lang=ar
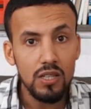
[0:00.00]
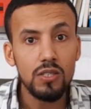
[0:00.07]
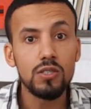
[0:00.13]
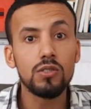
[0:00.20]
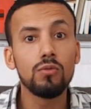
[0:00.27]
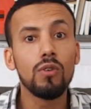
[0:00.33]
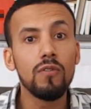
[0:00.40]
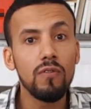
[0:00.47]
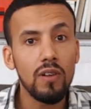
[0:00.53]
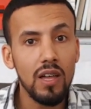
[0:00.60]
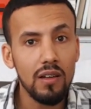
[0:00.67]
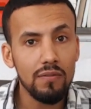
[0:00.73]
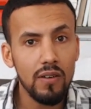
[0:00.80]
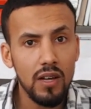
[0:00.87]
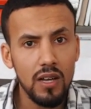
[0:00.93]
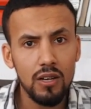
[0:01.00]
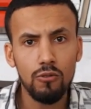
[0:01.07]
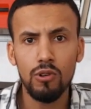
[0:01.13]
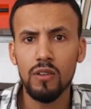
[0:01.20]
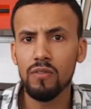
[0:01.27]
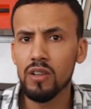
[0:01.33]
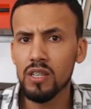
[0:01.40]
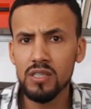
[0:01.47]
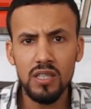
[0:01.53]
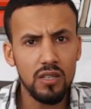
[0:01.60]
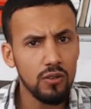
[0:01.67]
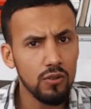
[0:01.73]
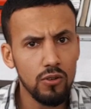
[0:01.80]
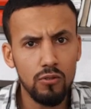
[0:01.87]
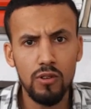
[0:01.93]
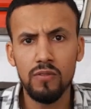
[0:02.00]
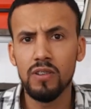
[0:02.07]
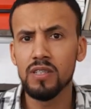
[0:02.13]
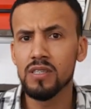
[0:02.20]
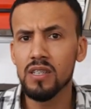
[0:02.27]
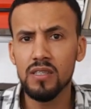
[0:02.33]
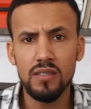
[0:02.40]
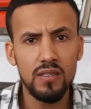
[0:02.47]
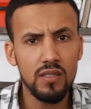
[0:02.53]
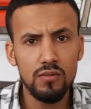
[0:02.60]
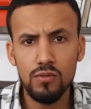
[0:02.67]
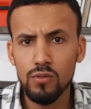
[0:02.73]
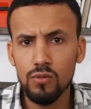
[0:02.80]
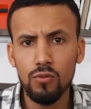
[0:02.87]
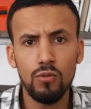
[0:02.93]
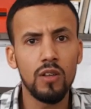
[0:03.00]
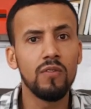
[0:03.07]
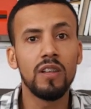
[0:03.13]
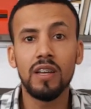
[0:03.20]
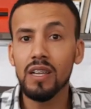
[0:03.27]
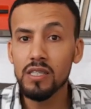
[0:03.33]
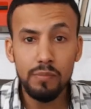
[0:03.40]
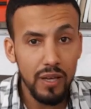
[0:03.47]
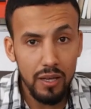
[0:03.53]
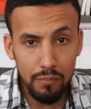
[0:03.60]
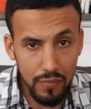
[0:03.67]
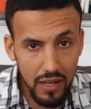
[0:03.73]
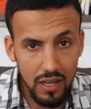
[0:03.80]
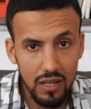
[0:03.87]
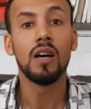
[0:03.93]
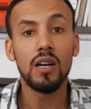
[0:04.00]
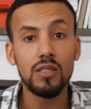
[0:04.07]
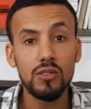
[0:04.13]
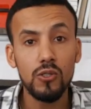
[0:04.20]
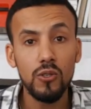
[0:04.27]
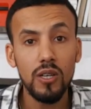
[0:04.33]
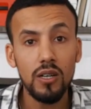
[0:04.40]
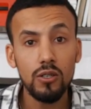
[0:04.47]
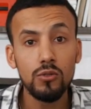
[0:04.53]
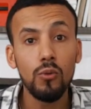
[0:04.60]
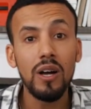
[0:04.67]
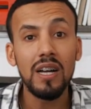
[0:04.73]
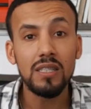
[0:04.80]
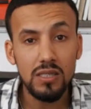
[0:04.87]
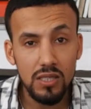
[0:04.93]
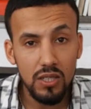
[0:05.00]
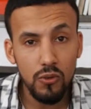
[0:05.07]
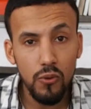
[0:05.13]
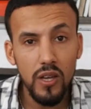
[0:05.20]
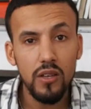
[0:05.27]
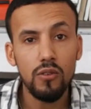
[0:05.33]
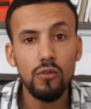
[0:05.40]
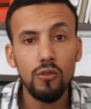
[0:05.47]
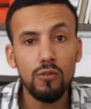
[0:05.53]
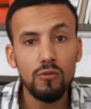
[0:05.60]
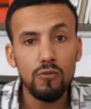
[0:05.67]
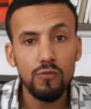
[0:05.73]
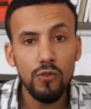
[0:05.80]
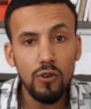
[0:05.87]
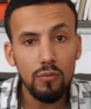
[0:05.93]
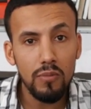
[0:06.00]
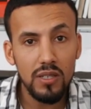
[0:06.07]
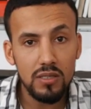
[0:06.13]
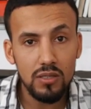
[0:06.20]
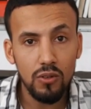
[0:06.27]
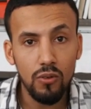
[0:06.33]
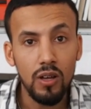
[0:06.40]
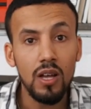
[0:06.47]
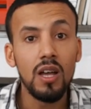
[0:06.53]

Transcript: سواء في لافاك ولا في لي زيكول ولا في لي زانستيتيو ولا في لي كلاس بريبا خصو ياخذ واحد التكوين اون فورماسيون